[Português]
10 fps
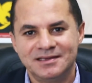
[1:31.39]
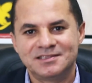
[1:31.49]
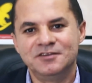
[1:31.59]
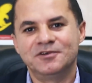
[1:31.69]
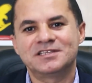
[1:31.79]

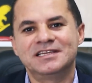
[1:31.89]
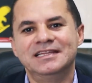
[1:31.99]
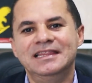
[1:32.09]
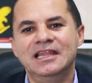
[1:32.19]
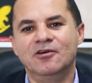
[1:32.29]
Se você
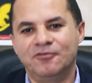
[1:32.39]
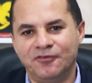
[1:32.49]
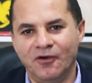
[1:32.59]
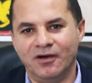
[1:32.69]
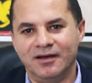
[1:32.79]
não
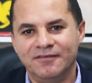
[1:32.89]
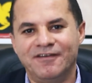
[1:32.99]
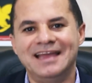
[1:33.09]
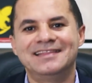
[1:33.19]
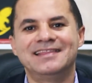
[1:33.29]
for,
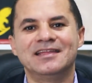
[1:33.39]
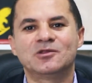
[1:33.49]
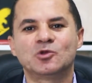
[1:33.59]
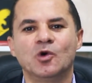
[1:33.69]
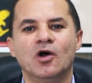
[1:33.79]
vai
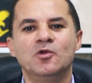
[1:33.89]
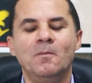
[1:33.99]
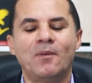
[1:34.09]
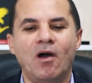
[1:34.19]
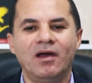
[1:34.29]
ter todo
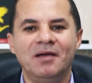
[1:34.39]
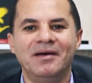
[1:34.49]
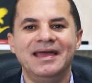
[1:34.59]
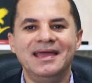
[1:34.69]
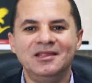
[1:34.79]
um
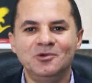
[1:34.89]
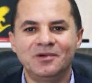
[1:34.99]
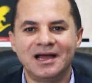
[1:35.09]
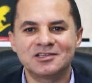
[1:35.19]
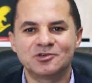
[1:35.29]
programa
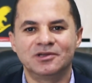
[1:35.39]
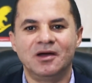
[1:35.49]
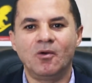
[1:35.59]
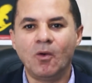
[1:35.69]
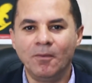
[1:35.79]

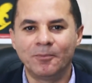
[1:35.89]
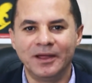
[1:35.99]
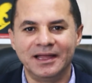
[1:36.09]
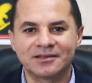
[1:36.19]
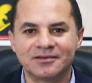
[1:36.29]
educacional
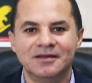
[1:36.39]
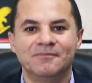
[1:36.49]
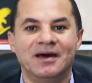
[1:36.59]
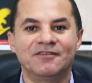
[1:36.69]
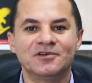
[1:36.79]
completo
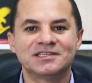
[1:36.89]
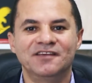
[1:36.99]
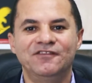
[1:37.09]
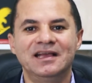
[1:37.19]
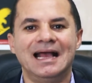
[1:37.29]
para
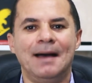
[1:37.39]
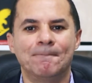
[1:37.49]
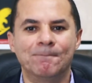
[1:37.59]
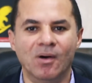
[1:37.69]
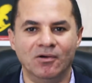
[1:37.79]
você ficar
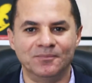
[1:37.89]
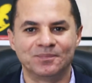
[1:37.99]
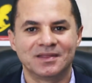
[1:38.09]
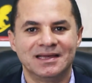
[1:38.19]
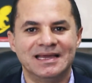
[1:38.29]
bom,
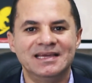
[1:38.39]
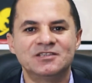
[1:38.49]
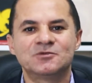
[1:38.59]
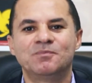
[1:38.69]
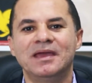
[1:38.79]

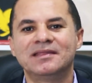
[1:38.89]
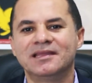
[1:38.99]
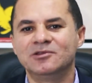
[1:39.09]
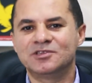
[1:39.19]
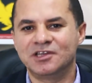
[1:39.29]

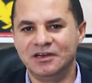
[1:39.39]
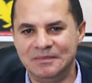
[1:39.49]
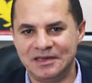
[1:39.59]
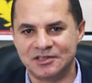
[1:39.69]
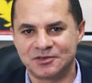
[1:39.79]
respeitando o seu
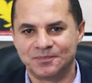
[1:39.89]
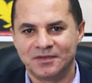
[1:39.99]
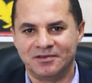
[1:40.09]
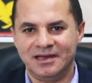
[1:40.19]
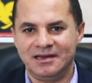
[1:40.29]
limite,
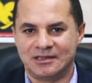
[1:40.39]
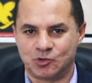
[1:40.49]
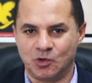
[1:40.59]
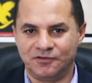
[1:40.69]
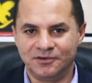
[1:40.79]
né? a
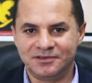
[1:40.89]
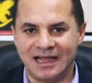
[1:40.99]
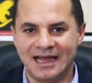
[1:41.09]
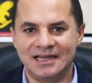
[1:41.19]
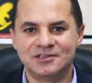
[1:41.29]
sua
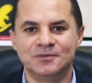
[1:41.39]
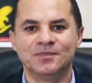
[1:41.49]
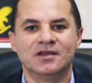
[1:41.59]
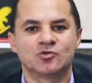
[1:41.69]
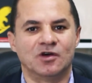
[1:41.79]
vontade,
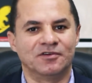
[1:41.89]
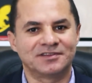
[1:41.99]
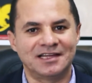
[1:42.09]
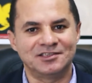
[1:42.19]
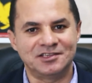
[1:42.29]
sua
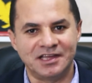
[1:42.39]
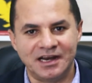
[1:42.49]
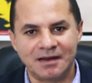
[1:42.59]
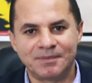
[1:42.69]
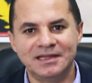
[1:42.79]
vontade de
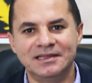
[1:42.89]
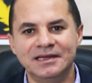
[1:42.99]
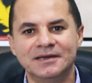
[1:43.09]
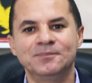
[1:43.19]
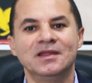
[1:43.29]
querer
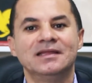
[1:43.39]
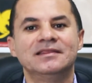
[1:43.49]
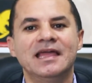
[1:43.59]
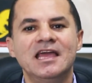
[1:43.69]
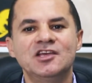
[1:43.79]
aprender,
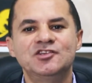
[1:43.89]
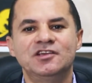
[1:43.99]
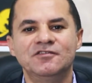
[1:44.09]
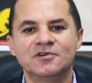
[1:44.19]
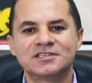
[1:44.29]
desde
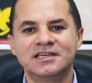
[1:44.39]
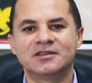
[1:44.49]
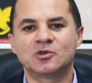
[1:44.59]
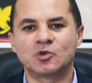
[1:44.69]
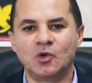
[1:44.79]
que você
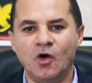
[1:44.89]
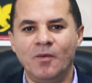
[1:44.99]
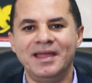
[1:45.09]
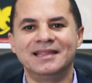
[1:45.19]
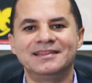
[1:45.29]

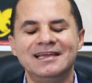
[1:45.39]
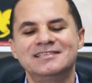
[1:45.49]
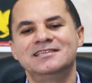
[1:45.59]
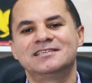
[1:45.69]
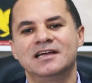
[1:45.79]
tome a
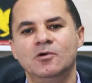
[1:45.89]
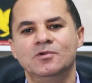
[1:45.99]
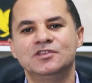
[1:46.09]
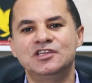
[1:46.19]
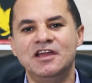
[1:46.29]

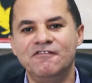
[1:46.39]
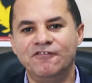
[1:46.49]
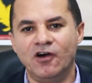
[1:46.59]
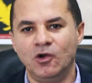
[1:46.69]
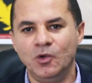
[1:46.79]
decisão de
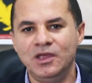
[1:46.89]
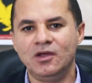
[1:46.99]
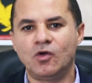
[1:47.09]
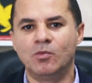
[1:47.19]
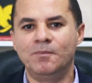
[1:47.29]

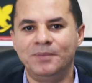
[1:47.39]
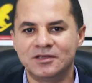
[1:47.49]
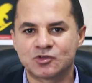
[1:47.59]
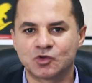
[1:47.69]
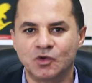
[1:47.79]
evoluir como
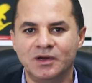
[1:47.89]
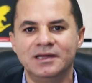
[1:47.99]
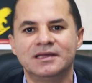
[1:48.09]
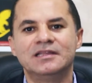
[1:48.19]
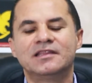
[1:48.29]

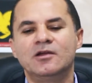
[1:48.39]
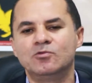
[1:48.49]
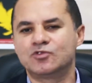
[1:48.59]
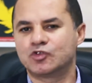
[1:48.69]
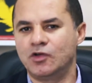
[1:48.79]
pessoa e ter
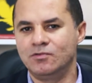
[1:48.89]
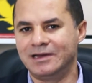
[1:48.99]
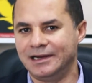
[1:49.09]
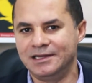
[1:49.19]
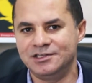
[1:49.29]
um sonho
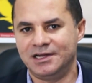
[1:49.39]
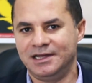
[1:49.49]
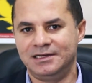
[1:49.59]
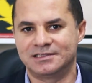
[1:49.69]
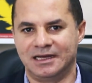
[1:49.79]
grande a
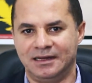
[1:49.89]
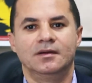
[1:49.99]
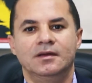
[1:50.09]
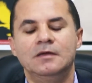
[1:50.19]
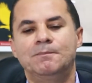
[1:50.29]
realizar.
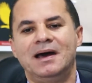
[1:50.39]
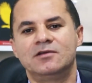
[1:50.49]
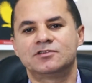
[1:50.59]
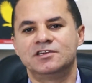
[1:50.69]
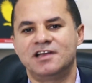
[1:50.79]
E
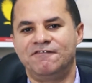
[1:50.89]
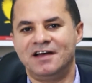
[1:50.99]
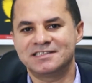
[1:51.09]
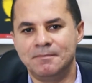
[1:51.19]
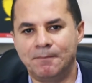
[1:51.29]
para os que já
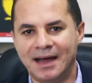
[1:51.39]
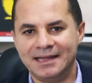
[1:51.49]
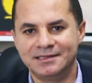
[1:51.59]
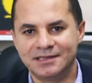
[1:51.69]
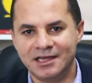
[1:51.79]
fazem
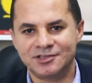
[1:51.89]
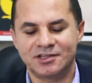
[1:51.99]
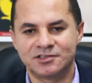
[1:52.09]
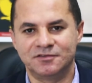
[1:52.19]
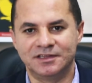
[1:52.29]
parte
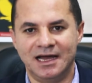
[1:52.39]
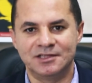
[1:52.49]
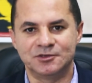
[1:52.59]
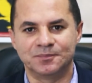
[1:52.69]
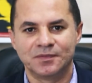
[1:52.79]
desta
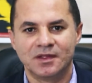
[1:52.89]
atividade,